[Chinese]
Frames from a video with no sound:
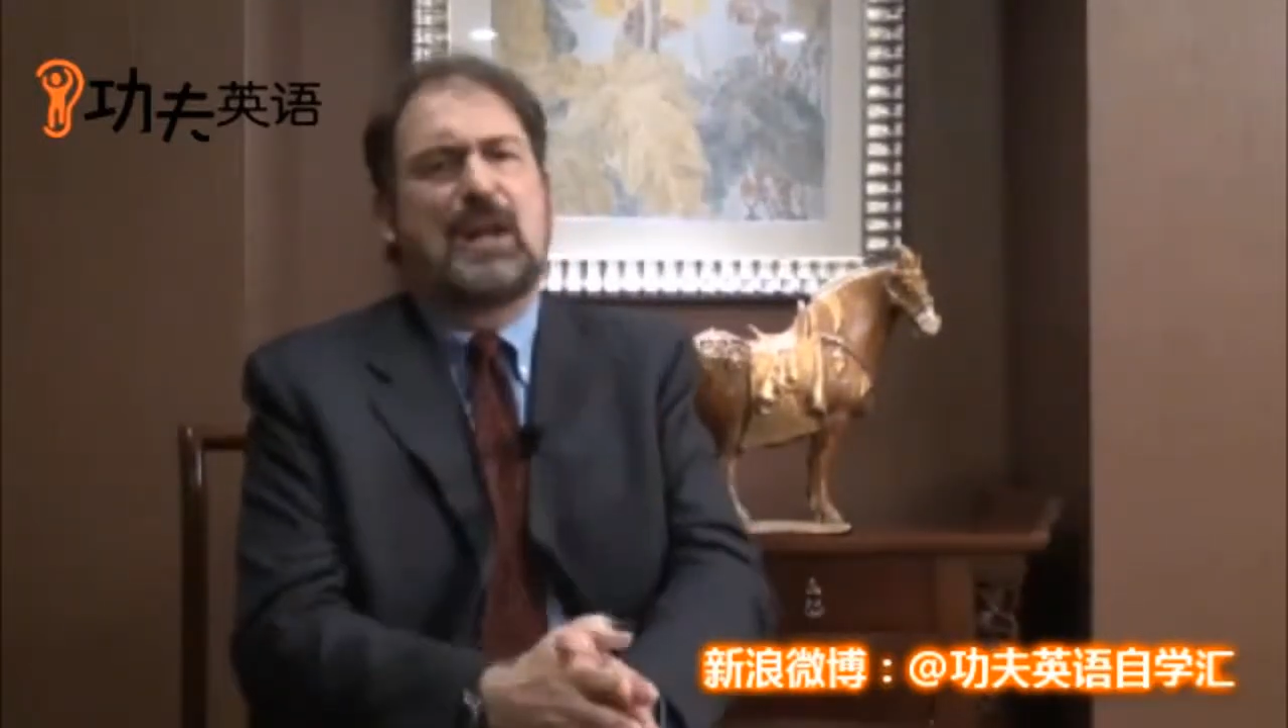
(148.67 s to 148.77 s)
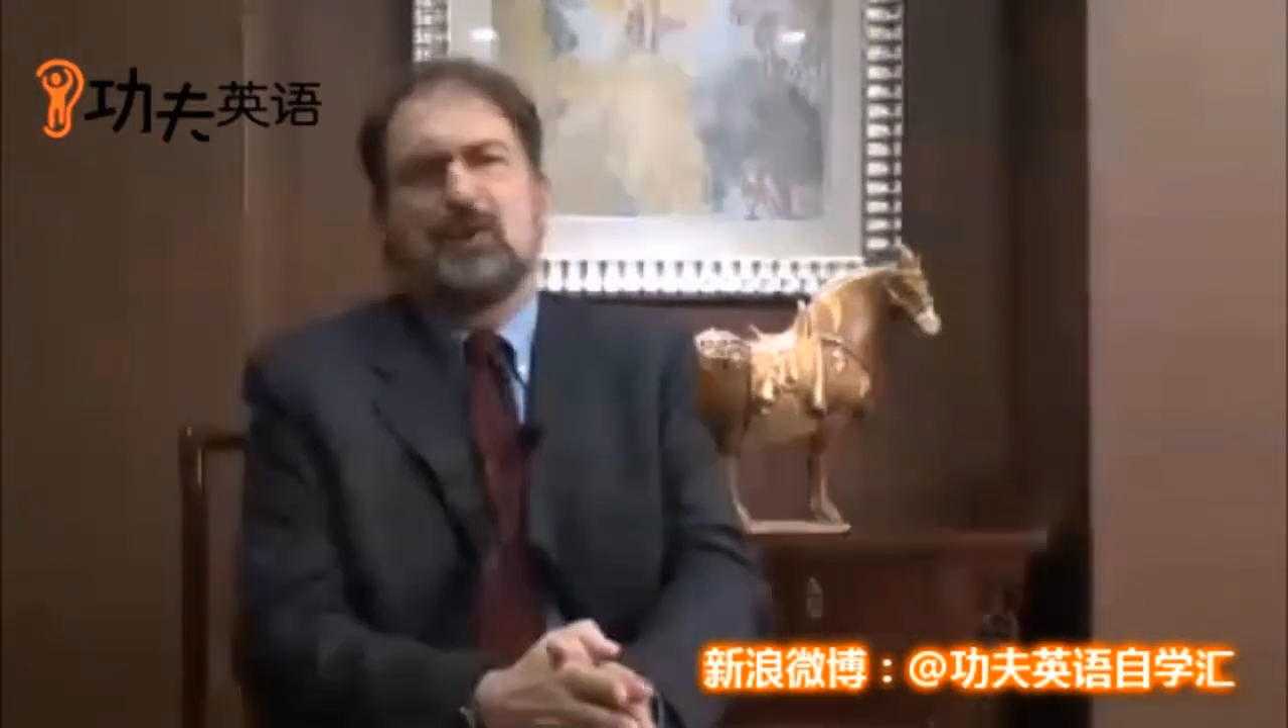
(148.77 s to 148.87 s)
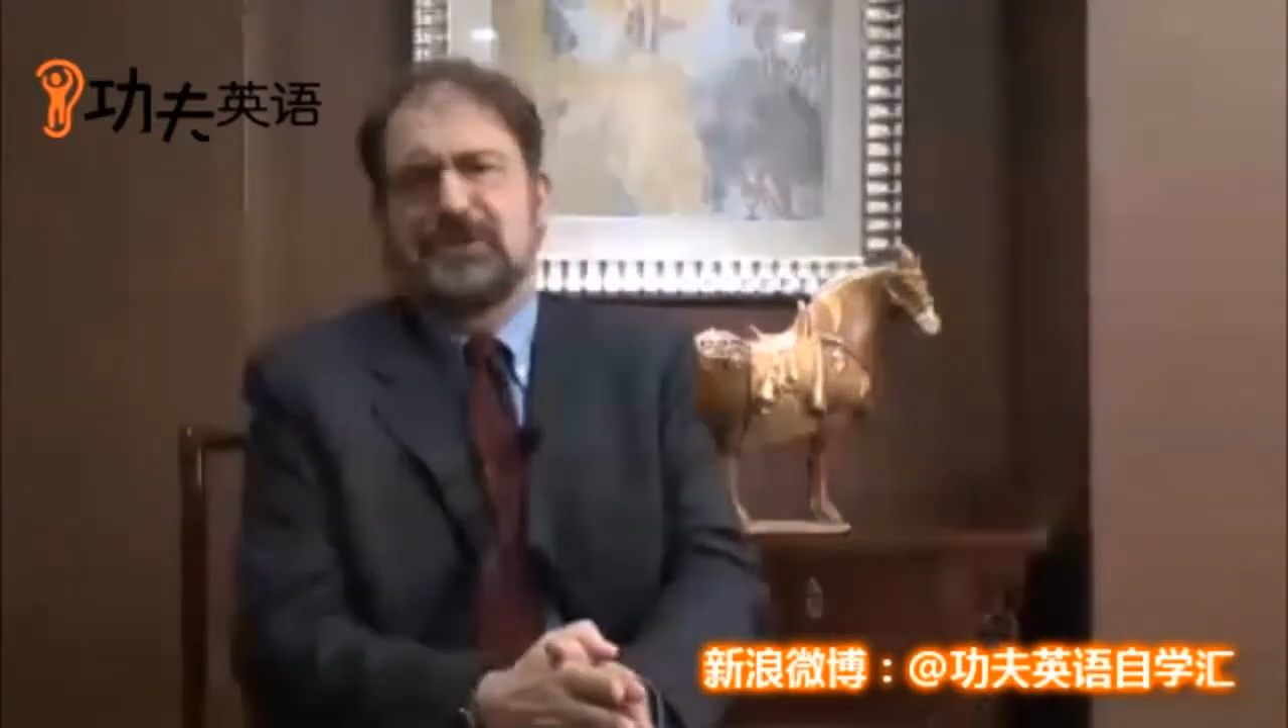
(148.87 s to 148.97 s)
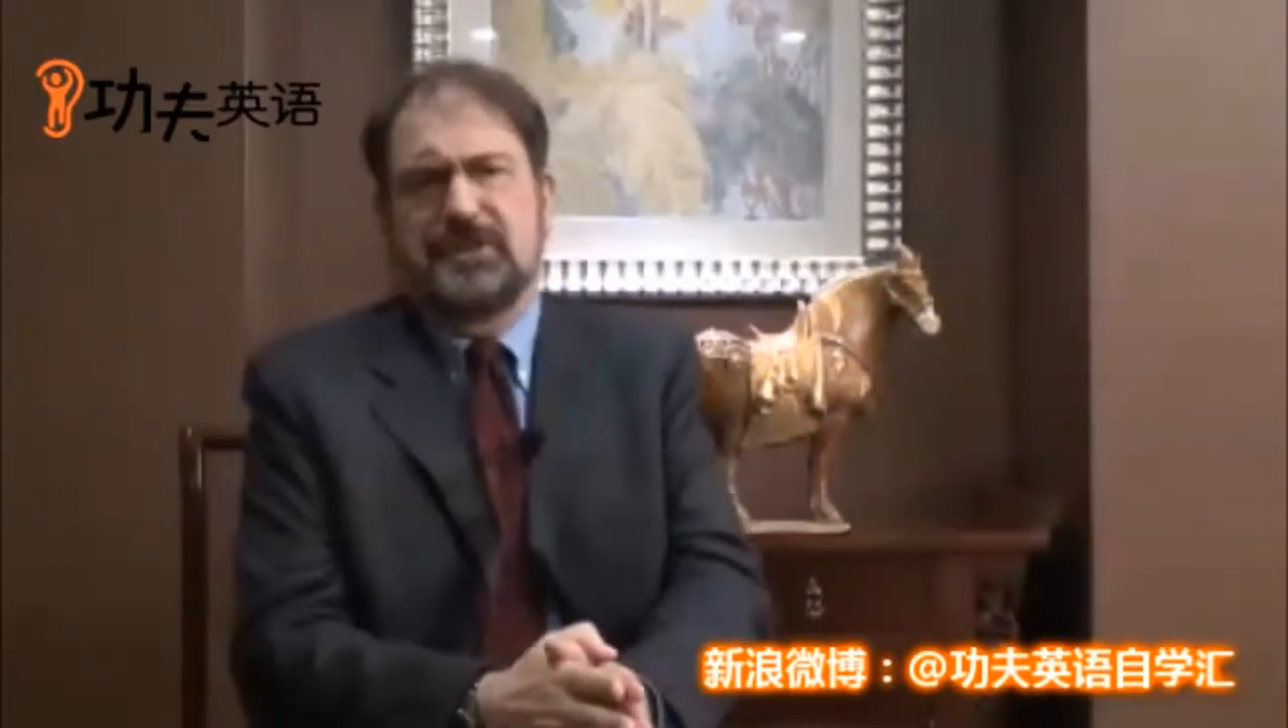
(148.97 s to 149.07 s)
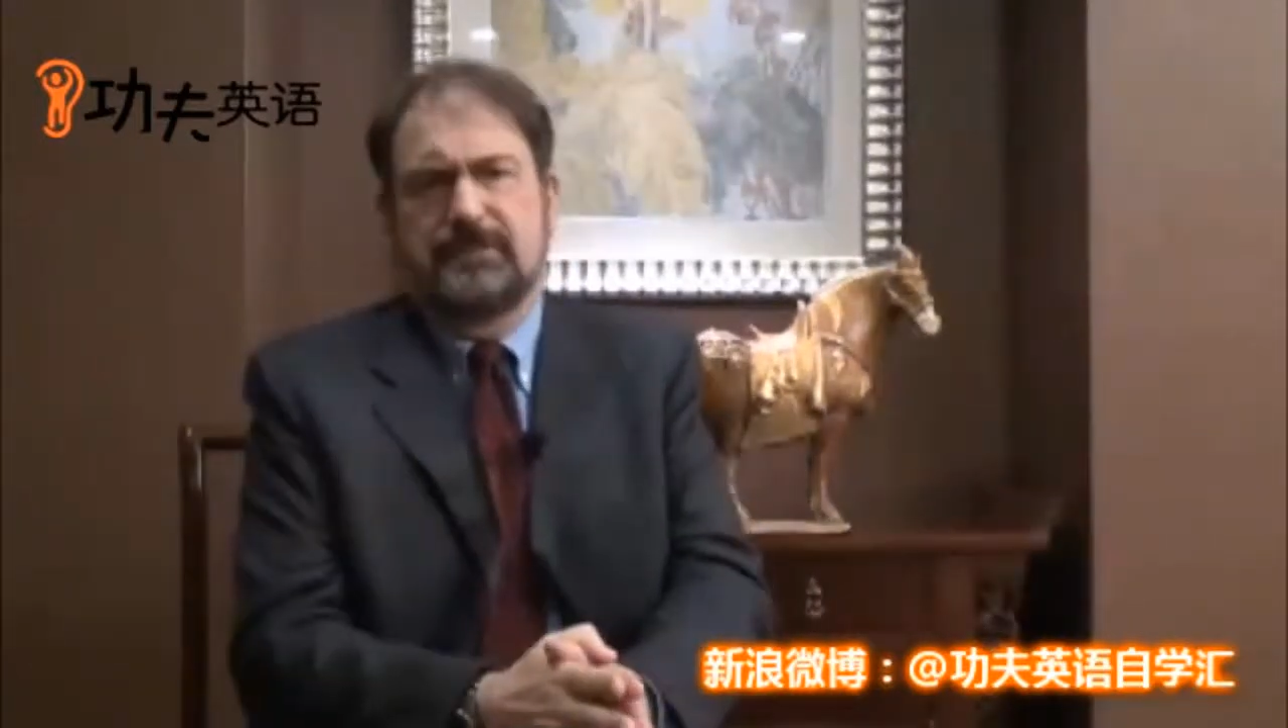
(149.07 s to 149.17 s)
的
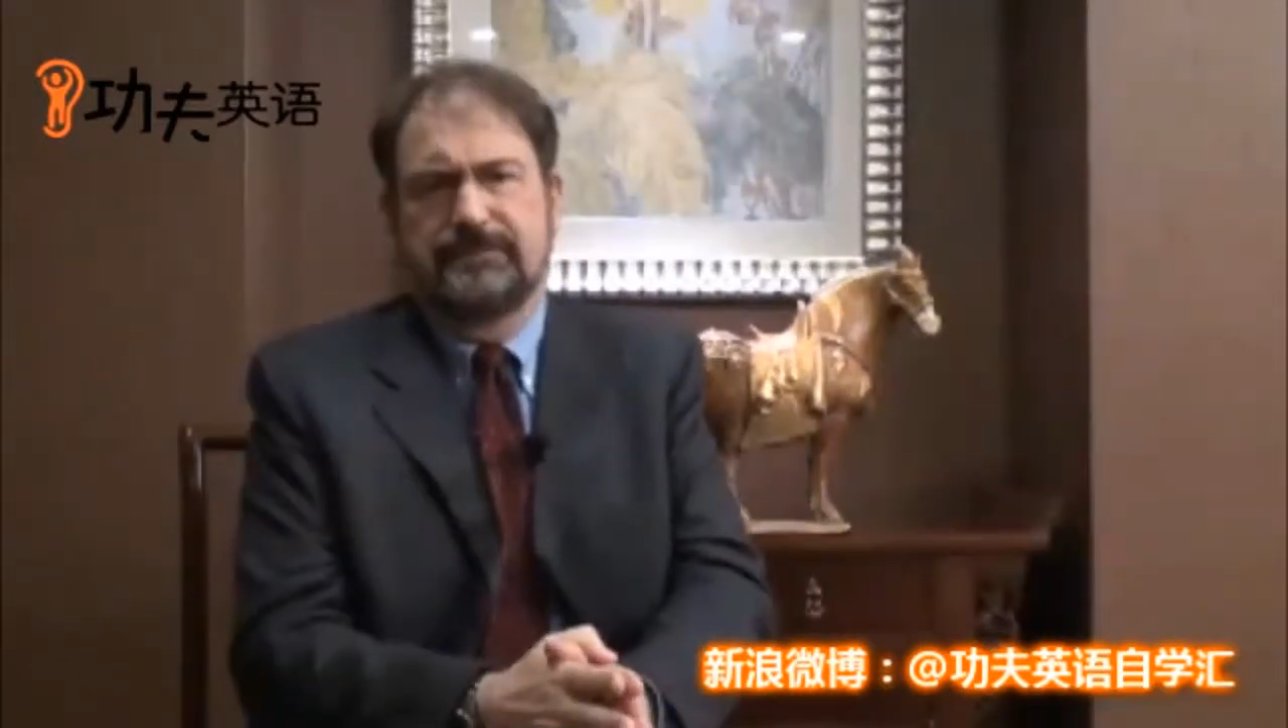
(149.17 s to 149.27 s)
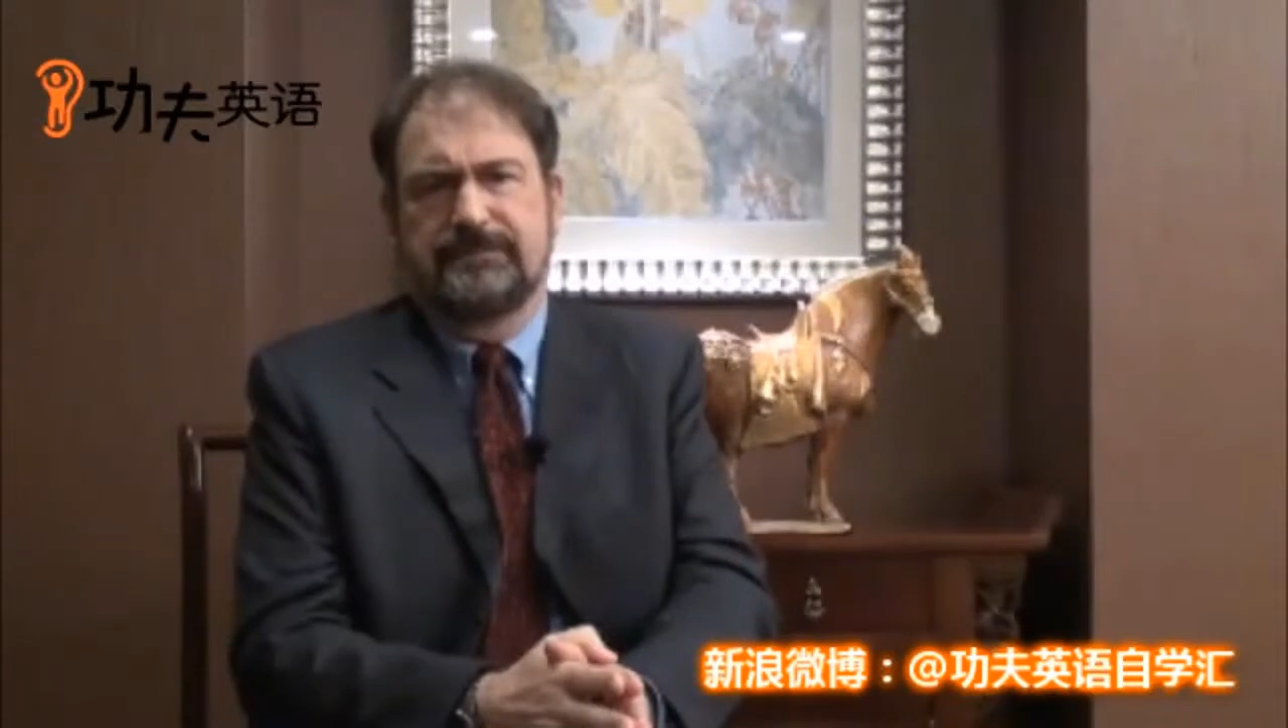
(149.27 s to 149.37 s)
老师，